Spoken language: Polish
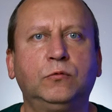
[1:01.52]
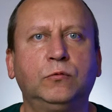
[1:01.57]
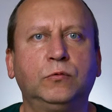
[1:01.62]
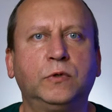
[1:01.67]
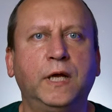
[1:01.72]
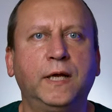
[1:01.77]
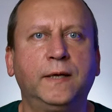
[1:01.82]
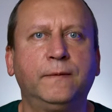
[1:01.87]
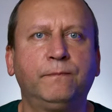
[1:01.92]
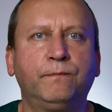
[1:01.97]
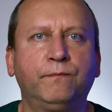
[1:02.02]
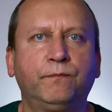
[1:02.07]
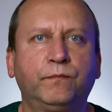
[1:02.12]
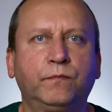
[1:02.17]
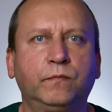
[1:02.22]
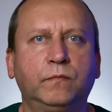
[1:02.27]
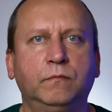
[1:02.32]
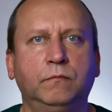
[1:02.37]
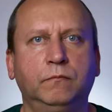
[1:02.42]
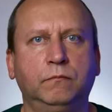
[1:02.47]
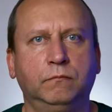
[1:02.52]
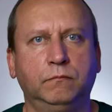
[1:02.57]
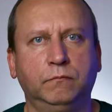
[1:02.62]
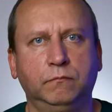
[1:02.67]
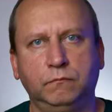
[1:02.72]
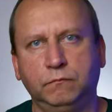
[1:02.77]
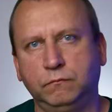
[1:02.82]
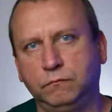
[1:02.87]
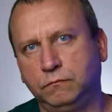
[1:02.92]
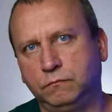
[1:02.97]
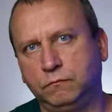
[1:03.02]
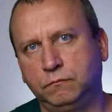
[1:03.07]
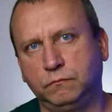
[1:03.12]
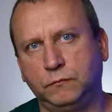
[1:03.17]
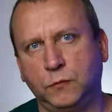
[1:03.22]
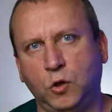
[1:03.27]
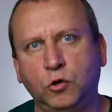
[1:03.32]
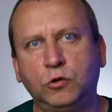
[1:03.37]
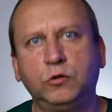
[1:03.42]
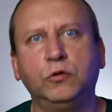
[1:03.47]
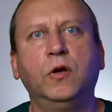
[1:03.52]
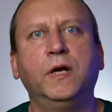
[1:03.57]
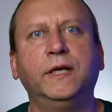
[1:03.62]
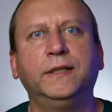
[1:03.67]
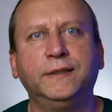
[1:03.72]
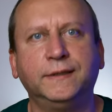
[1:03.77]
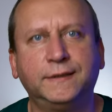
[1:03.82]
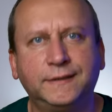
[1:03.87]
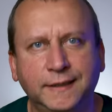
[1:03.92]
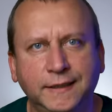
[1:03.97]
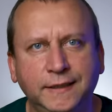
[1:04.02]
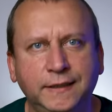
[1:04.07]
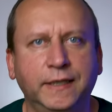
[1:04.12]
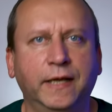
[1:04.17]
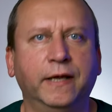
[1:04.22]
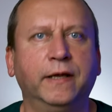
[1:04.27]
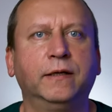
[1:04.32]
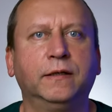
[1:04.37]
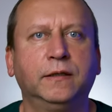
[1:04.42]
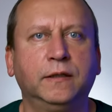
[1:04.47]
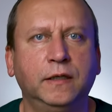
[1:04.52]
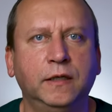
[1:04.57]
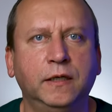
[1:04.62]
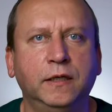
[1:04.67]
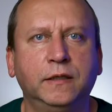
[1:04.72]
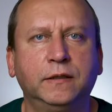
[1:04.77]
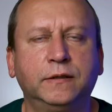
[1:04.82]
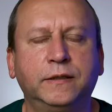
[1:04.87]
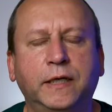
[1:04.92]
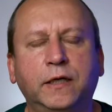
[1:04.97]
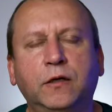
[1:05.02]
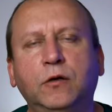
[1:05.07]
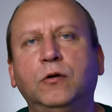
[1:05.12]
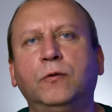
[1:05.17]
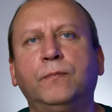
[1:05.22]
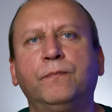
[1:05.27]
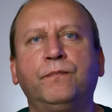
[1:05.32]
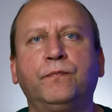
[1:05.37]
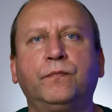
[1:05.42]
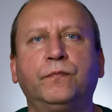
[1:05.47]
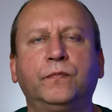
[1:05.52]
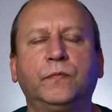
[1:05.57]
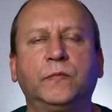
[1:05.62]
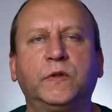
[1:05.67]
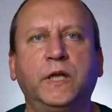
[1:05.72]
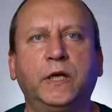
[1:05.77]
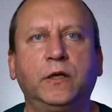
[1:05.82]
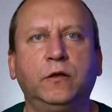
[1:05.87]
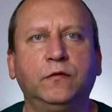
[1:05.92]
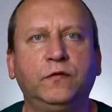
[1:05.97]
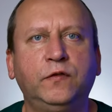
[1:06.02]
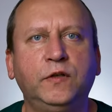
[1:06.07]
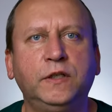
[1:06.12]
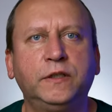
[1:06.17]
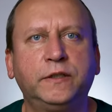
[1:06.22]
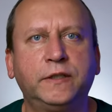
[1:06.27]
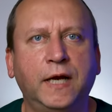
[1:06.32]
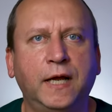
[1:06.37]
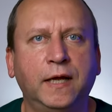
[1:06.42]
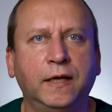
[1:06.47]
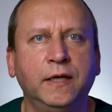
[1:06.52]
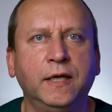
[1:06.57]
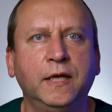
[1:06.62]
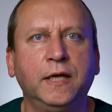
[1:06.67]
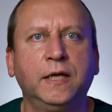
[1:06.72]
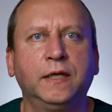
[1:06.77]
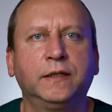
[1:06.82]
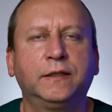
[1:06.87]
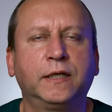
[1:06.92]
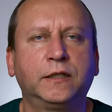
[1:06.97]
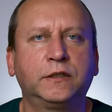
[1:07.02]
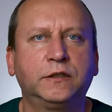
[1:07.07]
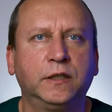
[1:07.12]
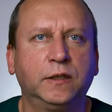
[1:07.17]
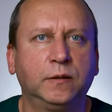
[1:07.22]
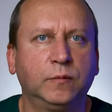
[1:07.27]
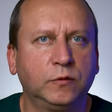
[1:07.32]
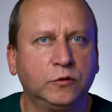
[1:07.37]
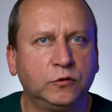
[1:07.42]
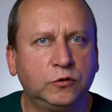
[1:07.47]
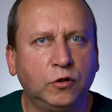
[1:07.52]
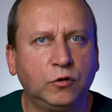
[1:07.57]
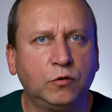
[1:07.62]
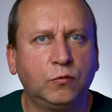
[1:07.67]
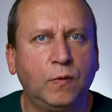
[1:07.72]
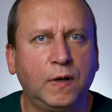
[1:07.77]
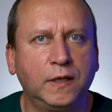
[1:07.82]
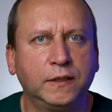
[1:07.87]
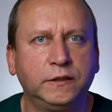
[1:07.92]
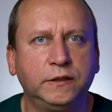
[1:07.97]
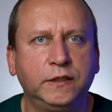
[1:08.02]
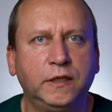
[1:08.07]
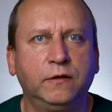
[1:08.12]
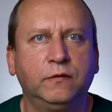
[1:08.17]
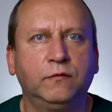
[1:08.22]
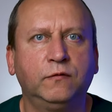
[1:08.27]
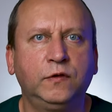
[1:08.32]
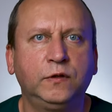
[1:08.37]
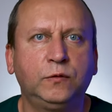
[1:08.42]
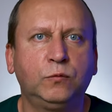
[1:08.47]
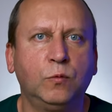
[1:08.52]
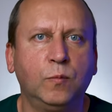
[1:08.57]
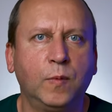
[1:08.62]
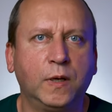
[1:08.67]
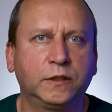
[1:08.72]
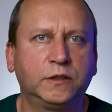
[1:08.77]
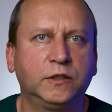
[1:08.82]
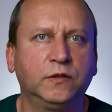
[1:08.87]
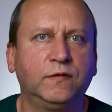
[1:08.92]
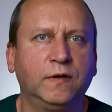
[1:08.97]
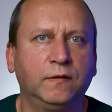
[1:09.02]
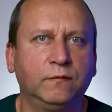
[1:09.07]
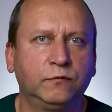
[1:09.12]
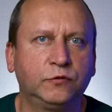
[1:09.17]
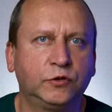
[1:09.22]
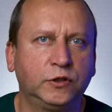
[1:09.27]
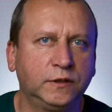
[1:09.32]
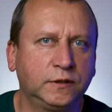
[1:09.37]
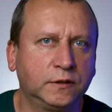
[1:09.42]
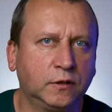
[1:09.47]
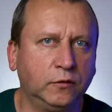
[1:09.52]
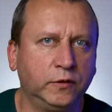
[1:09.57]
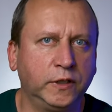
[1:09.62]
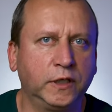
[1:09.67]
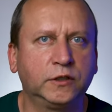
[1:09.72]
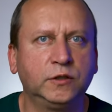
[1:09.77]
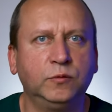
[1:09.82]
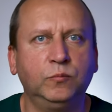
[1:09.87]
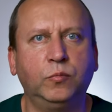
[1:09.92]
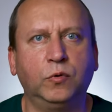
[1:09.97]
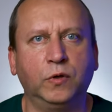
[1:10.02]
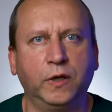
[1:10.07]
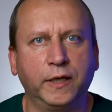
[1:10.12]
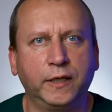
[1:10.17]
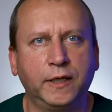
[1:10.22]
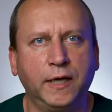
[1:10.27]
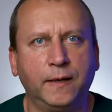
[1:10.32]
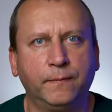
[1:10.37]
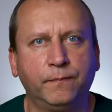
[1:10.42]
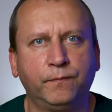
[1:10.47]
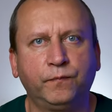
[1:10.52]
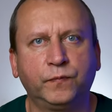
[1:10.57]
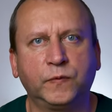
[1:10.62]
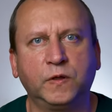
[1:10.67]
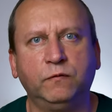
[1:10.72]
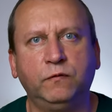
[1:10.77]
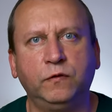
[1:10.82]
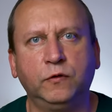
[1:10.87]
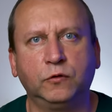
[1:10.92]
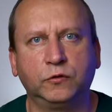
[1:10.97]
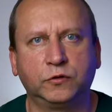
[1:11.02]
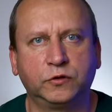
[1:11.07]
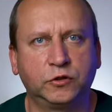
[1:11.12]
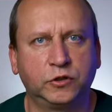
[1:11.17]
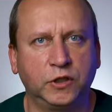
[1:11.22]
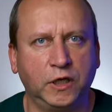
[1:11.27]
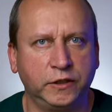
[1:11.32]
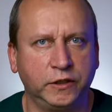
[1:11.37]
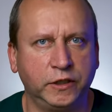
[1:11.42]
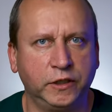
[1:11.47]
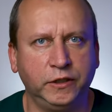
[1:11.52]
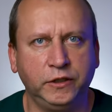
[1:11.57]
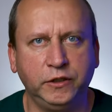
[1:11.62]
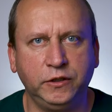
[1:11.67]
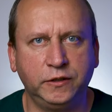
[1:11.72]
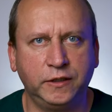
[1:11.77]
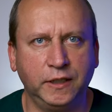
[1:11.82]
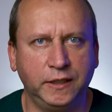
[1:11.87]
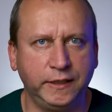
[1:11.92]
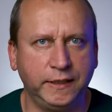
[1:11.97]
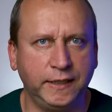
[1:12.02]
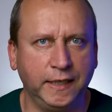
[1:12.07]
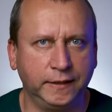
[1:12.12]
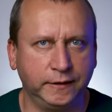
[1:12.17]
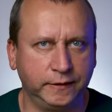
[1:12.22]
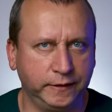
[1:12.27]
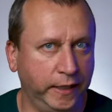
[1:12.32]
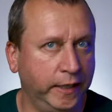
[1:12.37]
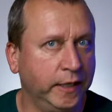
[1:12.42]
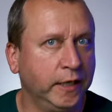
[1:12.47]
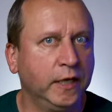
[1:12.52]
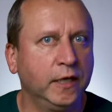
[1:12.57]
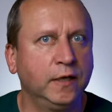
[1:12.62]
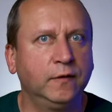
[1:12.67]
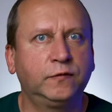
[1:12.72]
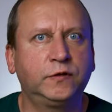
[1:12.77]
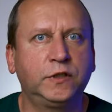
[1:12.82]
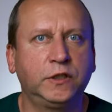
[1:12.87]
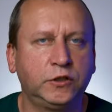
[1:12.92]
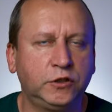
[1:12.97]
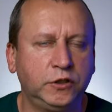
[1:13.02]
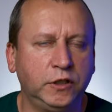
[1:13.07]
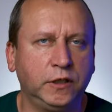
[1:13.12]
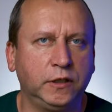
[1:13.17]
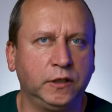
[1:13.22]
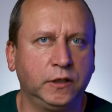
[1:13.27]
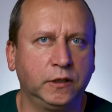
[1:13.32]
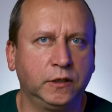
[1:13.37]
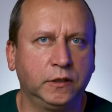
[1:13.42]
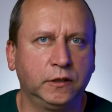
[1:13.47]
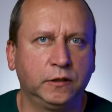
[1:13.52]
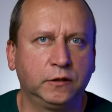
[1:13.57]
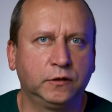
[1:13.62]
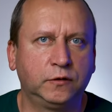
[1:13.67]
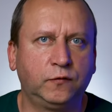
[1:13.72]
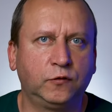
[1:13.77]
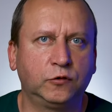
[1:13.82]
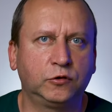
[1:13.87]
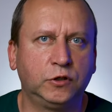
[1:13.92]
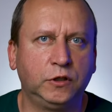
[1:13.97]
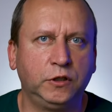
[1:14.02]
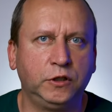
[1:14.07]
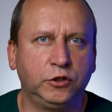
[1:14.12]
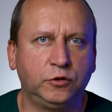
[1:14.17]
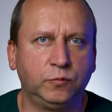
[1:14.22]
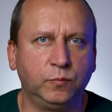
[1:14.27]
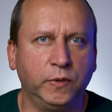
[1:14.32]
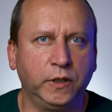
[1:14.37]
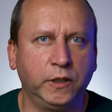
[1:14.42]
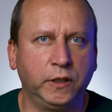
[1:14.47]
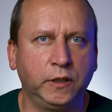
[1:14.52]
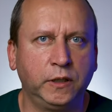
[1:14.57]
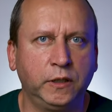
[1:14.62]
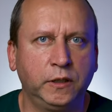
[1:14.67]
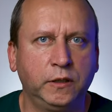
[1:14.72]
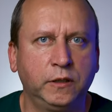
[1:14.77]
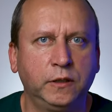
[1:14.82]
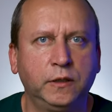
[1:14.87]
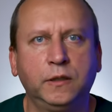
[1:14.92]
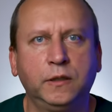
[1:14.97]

które okno edycyjne, tego, mm, tego filtra. Także dokładnie wytłumaczę Wam wszystko, na czym polega wyostrzanie inteligentne. Wcześniej tworzyliśmy